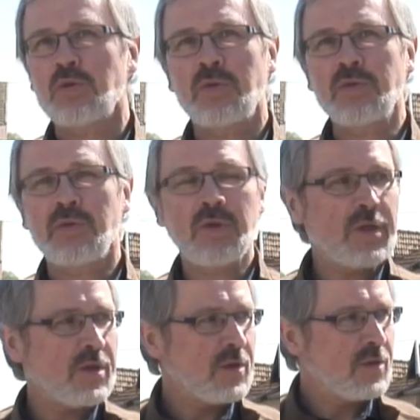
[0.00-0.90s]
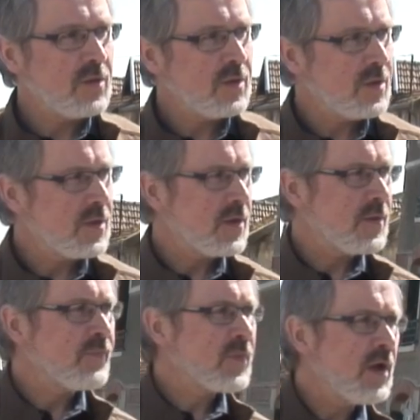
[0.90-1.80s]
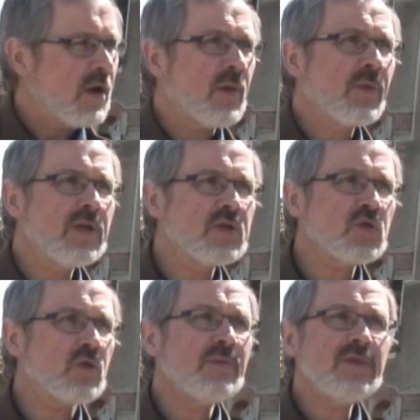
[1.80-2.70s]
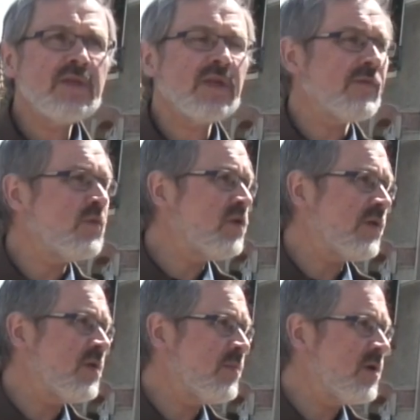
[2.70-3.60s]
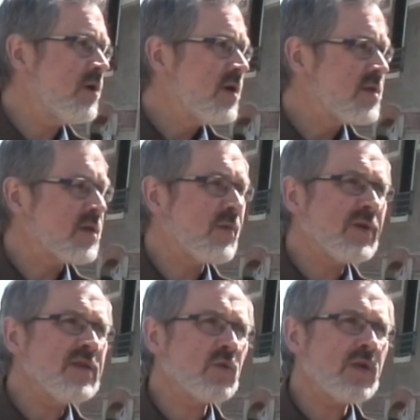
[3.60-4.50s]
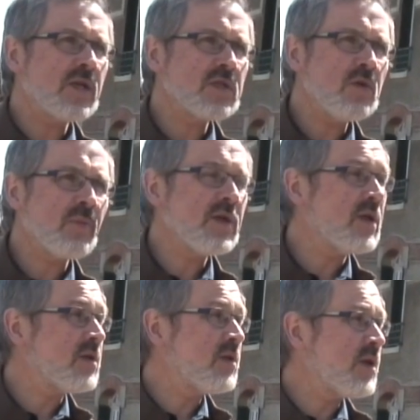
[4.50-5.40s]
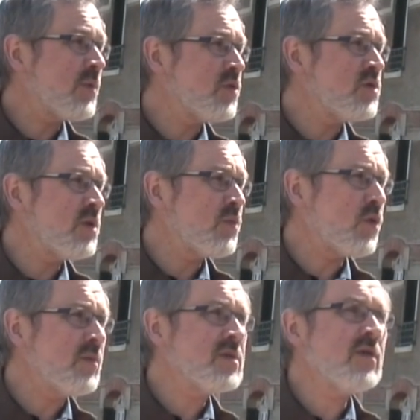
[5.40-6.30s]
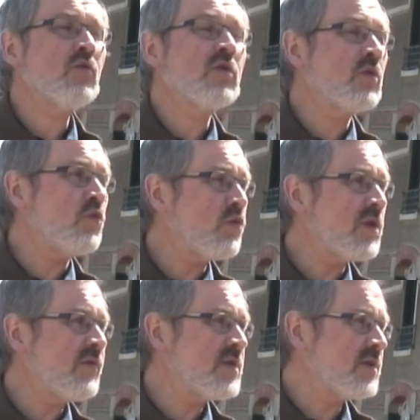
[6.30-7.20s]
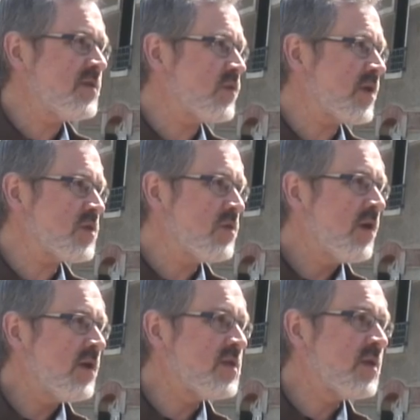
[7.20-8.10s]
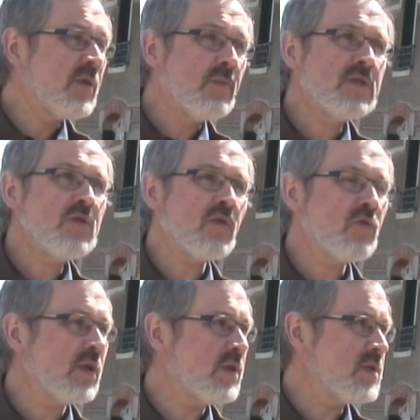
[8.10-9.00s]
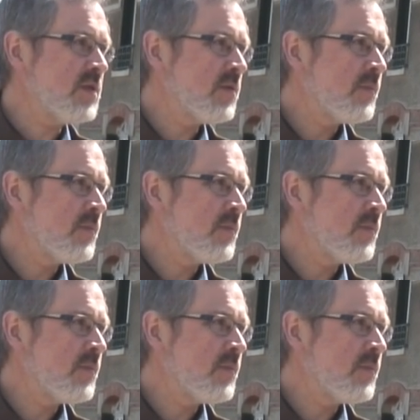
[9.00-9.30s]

ceux qui été indemnisés. Alors après, les gens sont indemnisés, qui reviennent ou qui ne reviennent pas. C'est-à-dire ils ont de l'argent. Après, ah le problème, c'est où on investit son argent. Ils n'étaient pas obligés de revenir ici.